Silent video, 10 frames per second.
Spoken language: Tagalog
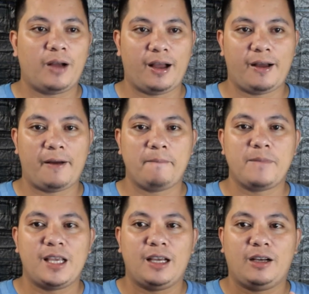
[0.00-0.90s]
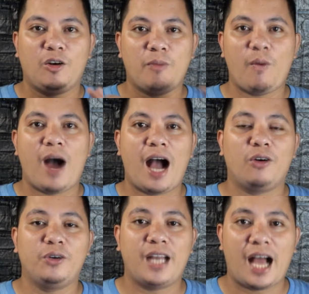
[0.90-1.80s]
uh, gumawa
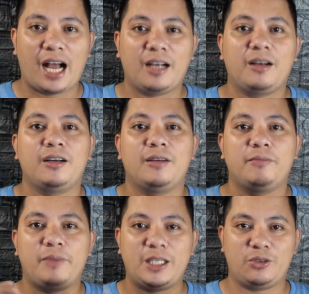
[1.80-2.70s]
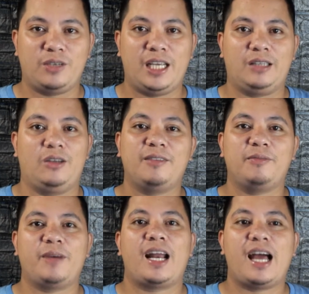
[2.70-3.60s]
ako ng piso nip
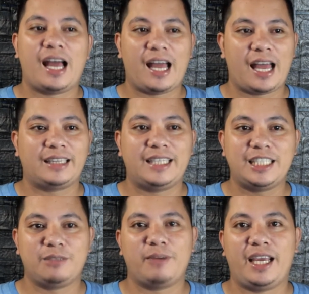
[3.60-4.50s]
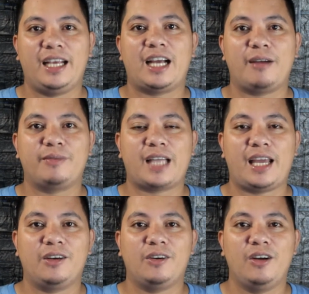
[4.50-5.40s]
para at least may income
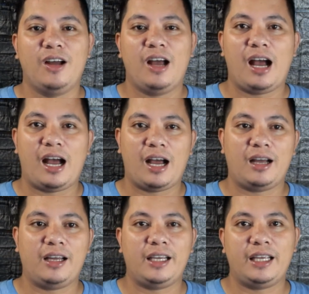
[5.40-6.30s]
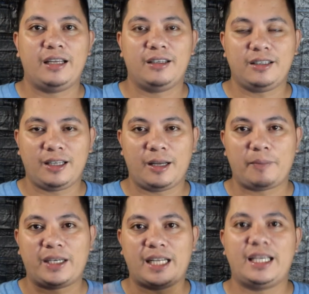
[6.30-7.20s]
tayo uh,
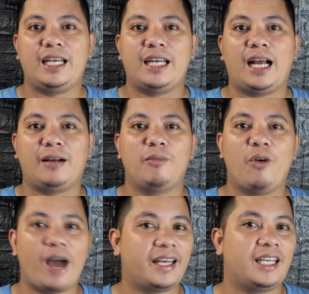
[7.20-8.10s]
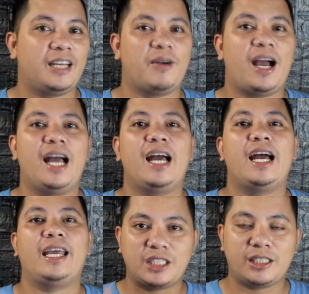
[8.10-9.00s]
pagdating ng buwan. Di ba?
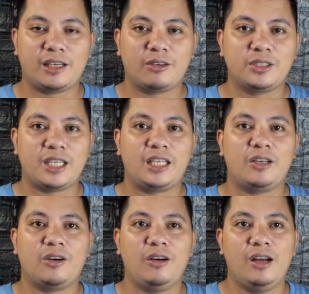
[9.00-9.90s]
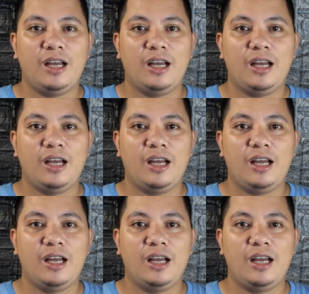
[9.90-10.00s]
Isi-share ko sa inyo